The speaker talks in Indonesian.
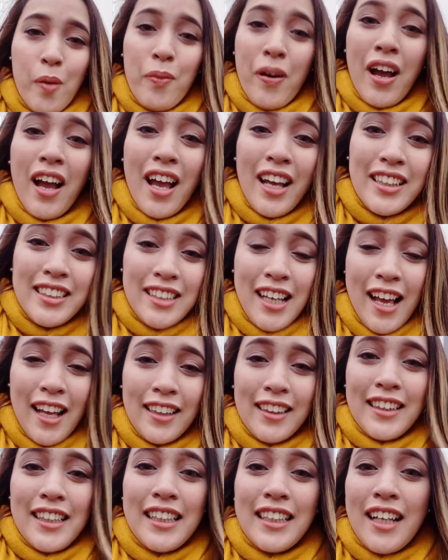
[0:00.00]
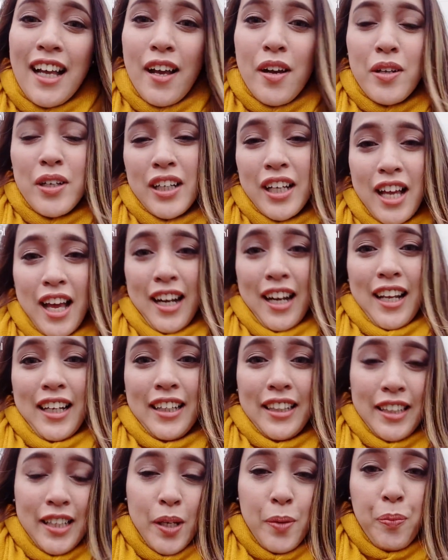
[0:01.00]
makanya tiga negara
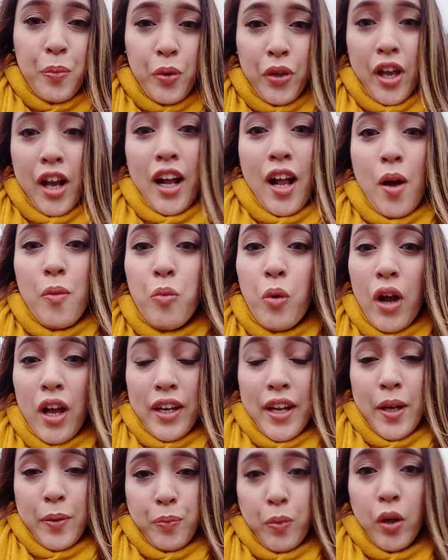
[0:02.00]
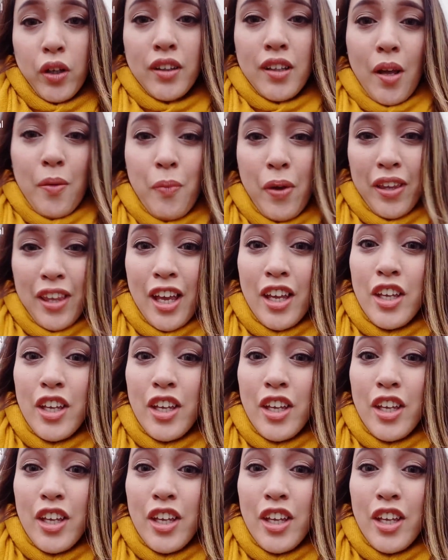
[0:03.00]
ini punya gabungan airport namanya